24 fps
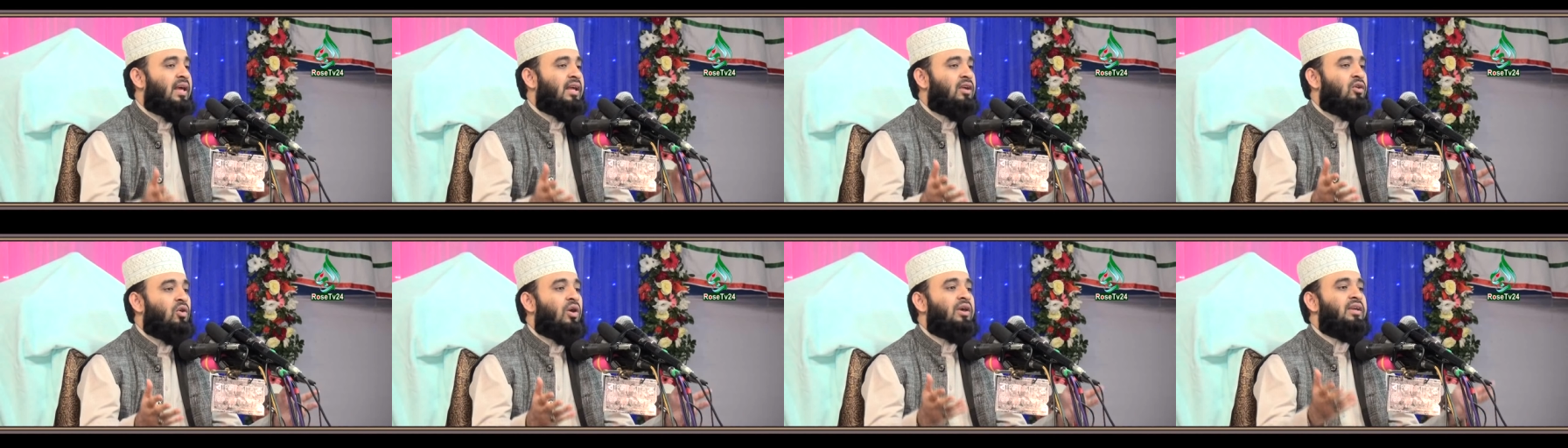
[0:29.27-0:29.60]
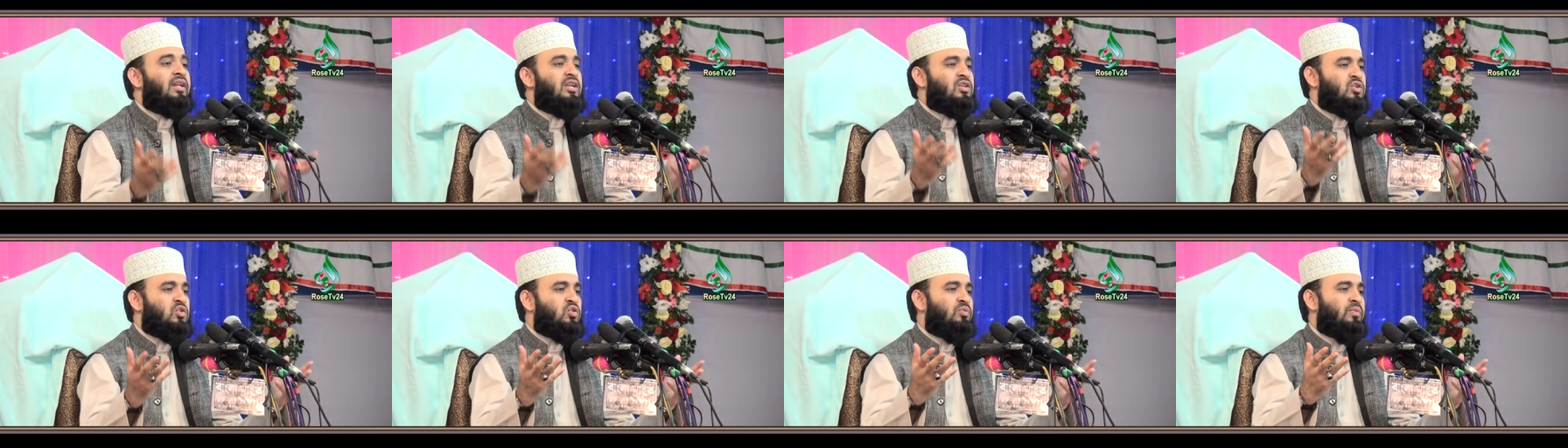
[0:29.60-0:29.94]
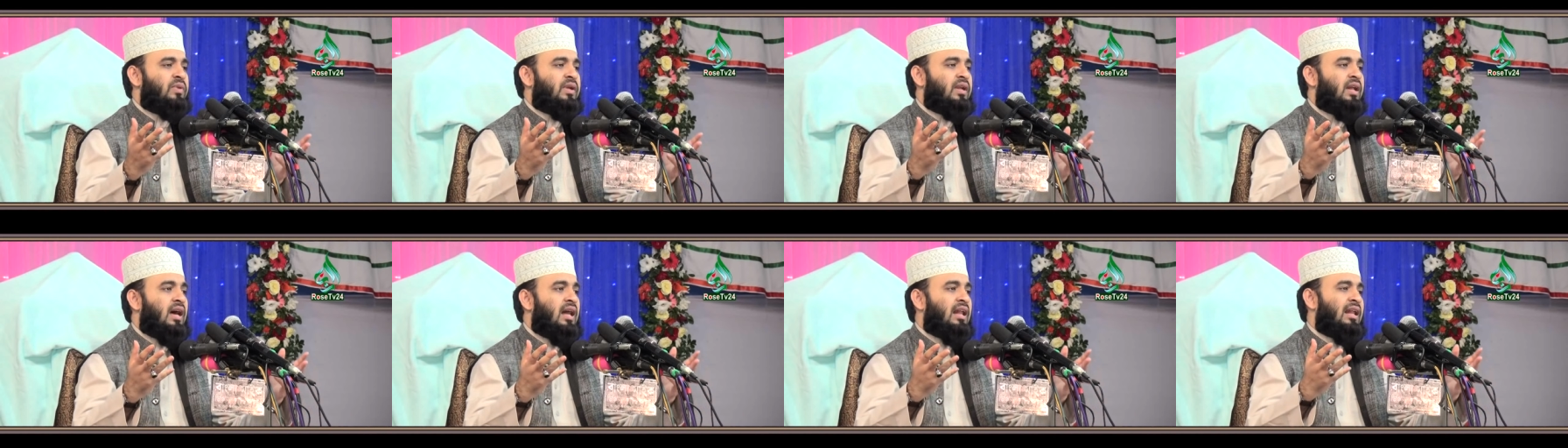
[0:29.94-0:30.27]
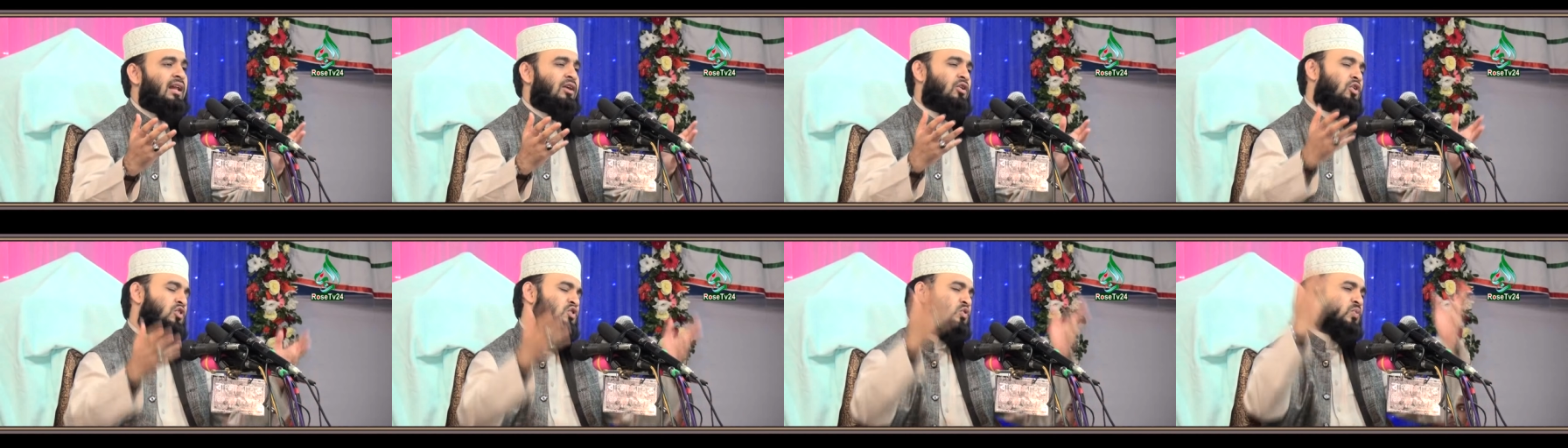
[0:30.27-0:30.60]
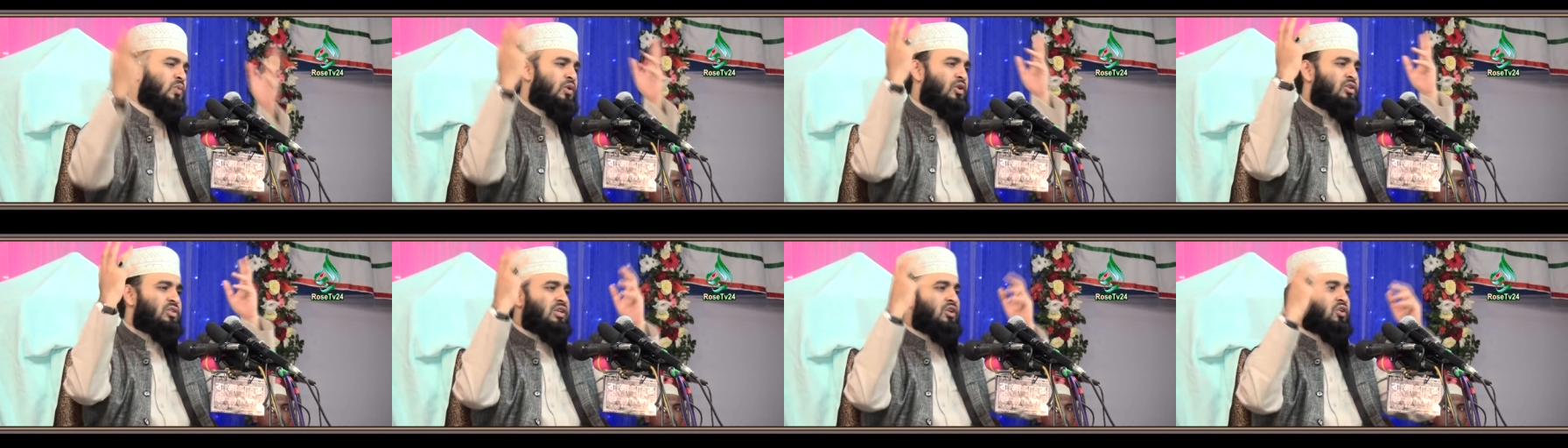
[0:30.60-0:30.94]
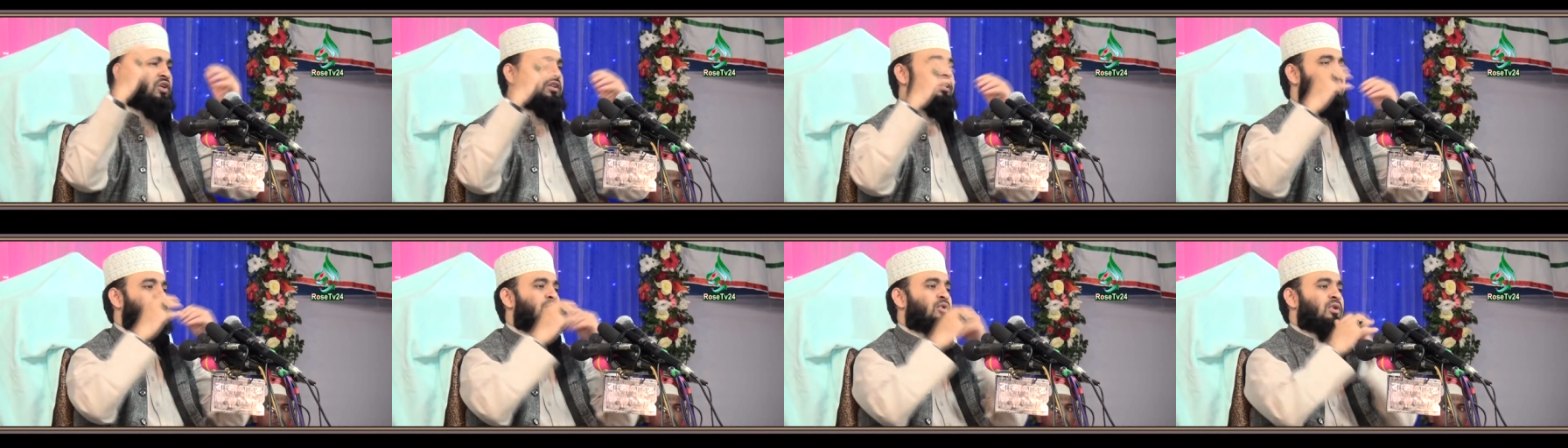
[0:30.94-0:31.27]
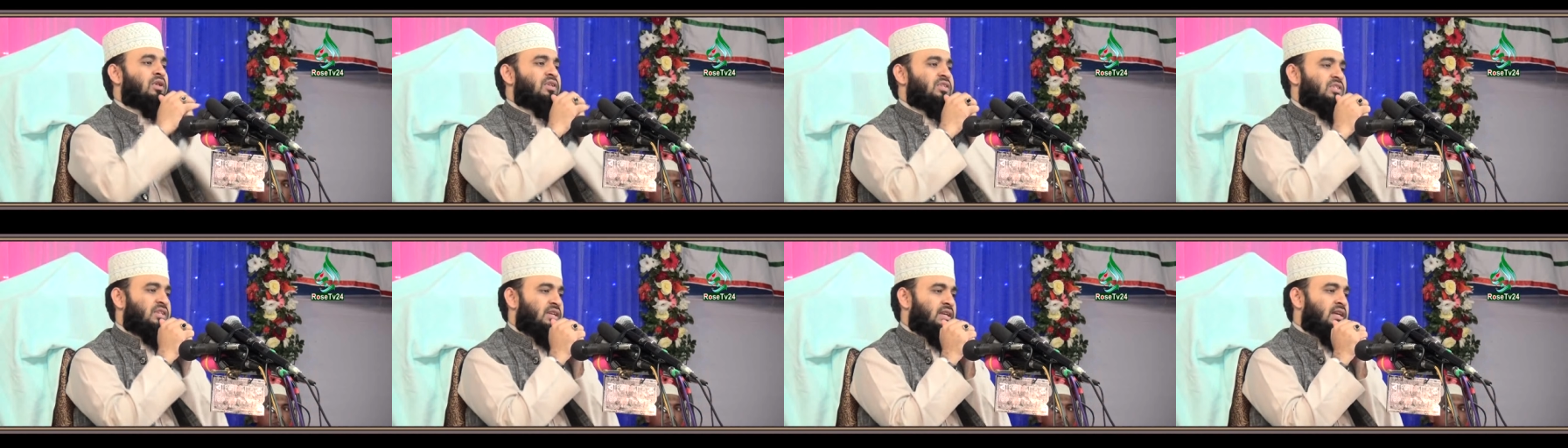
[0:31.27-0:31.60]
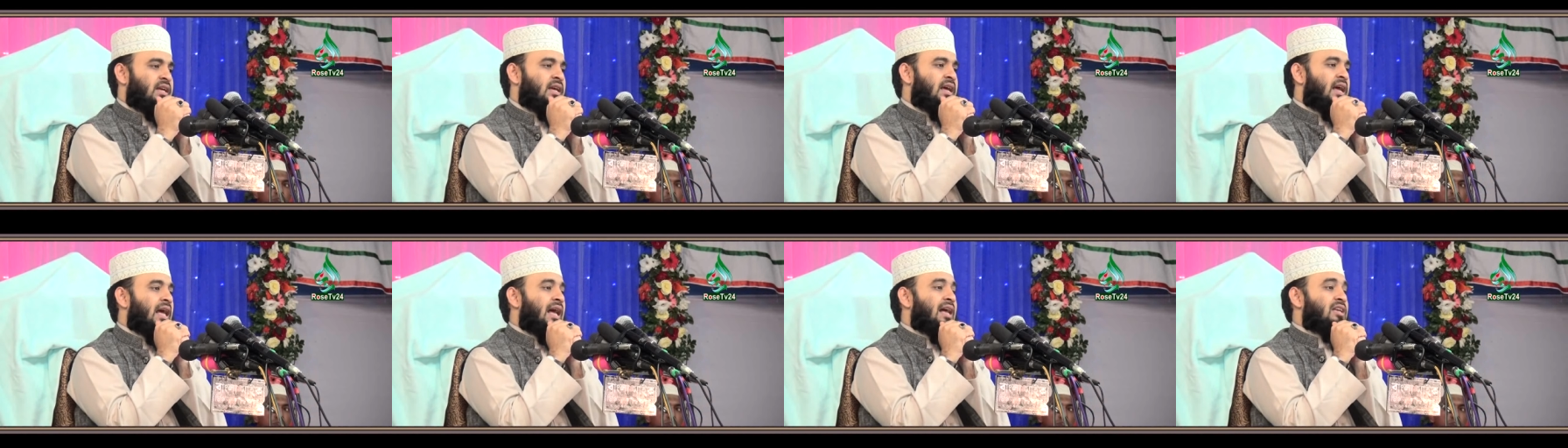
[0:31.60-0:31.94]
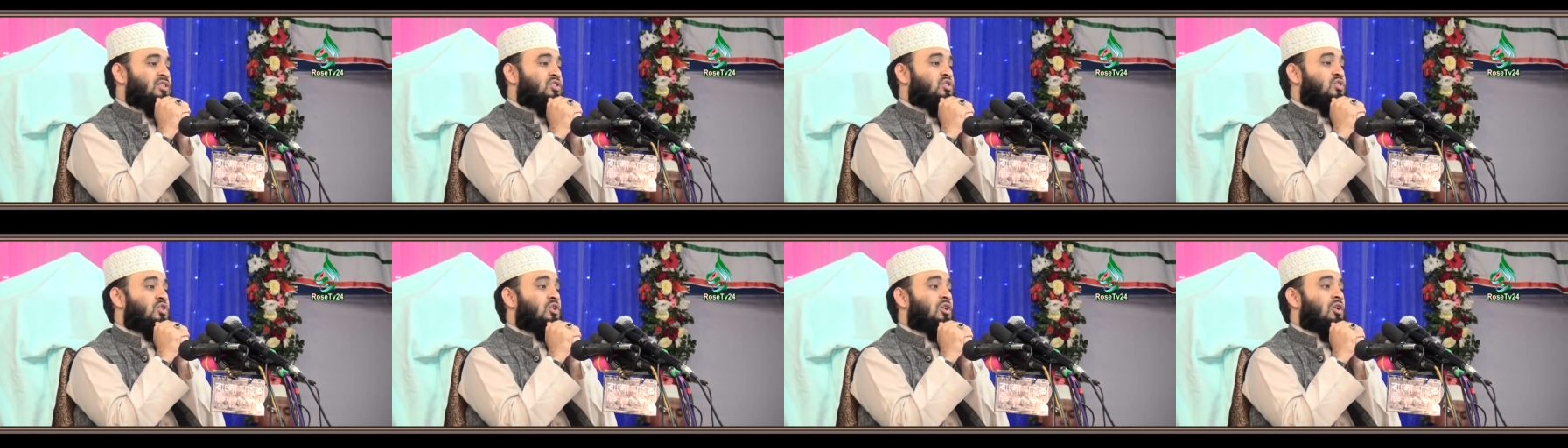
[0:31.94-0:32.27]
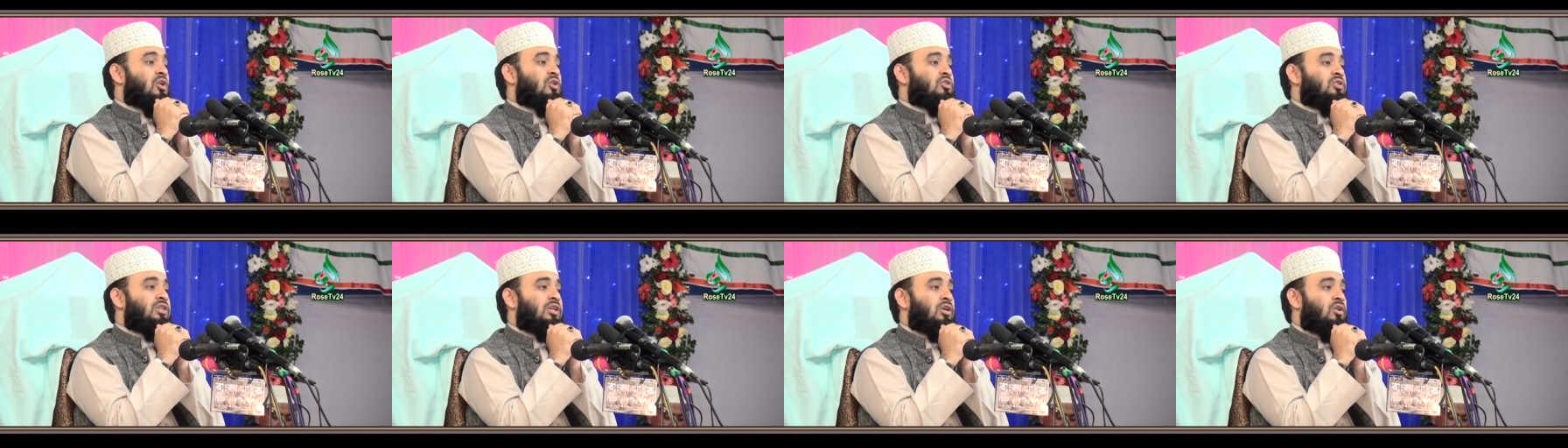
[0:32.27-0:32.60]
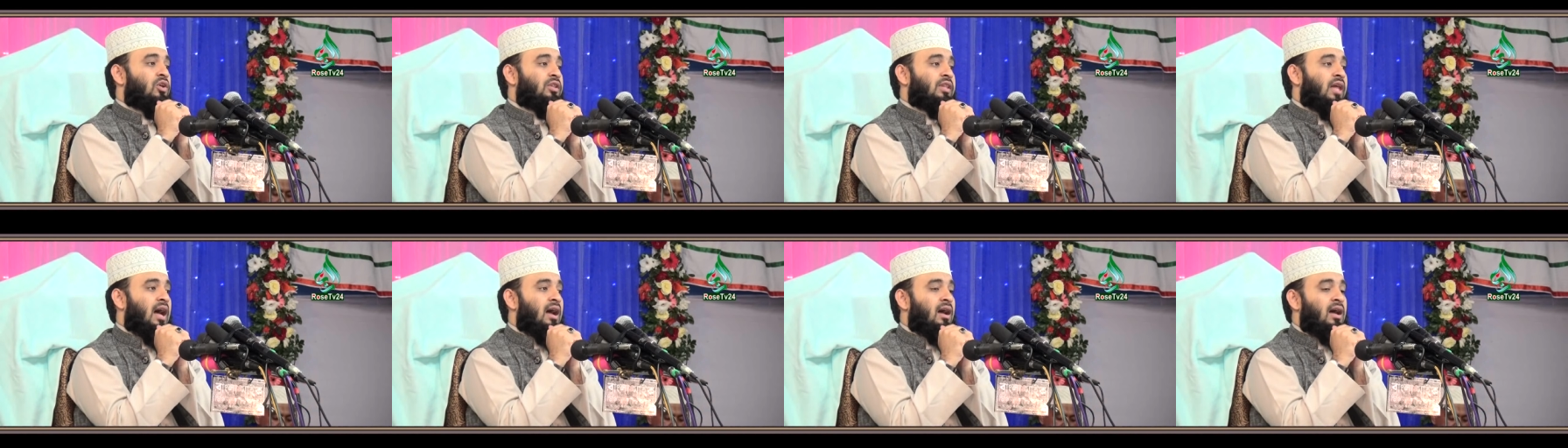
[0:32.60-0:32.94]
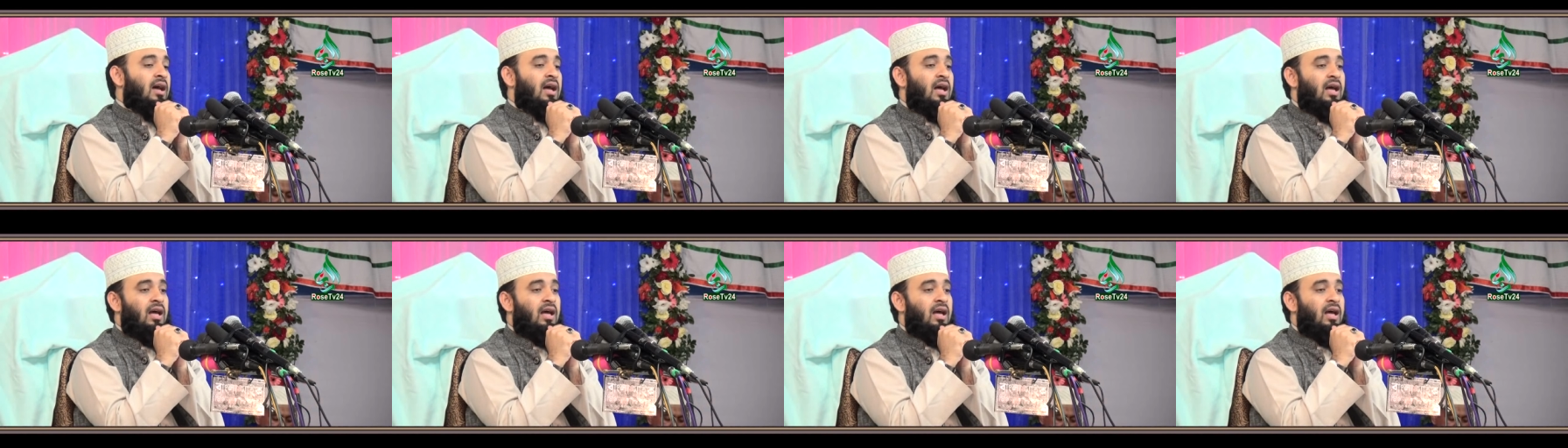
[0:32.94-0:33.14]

নাই কয়টা শুনবেন আল্লাহ কসমোলজির কথা বলেছে অ্যাস্ট্রোলজি কথা